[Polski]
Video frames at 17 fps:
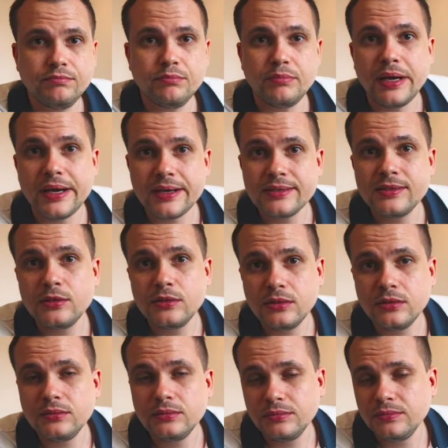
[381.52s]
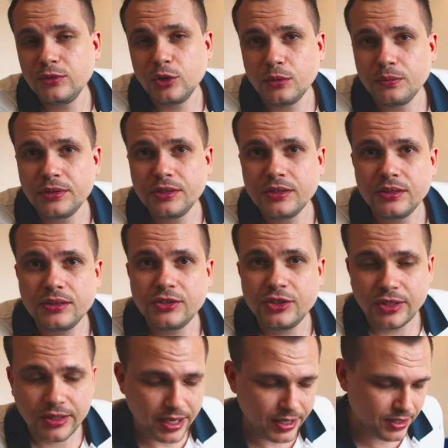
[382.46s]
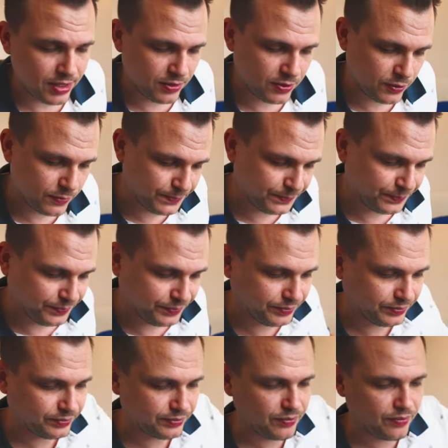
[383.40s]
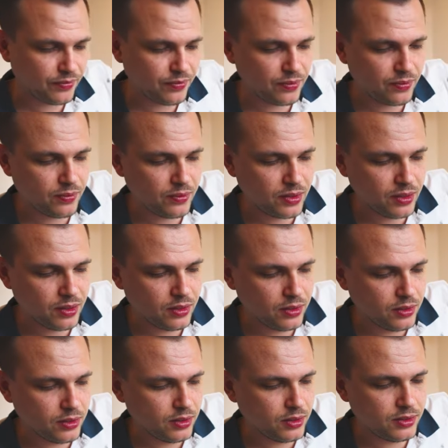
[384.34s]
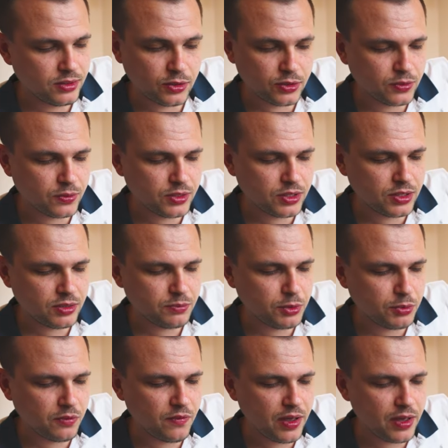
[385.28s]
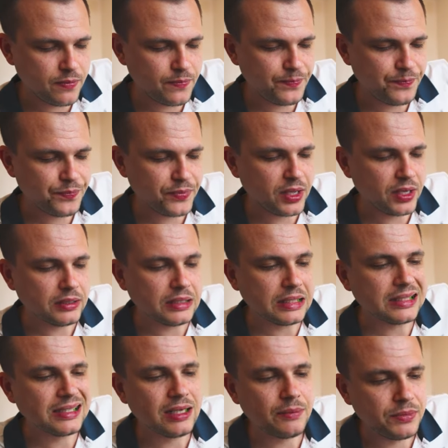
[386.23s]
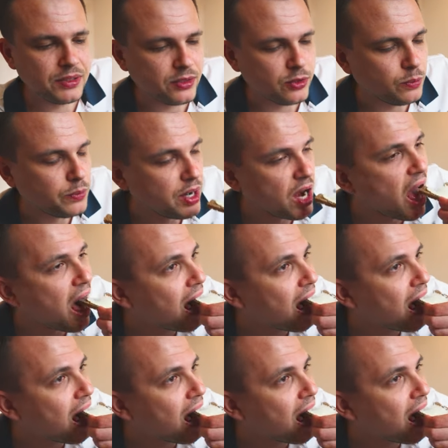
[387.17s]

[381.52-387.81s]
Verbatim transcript: Bardzo dobry śniadanie, no. Soczek. Soczku jeszcze nie próbowałem. Ten chleb jest super.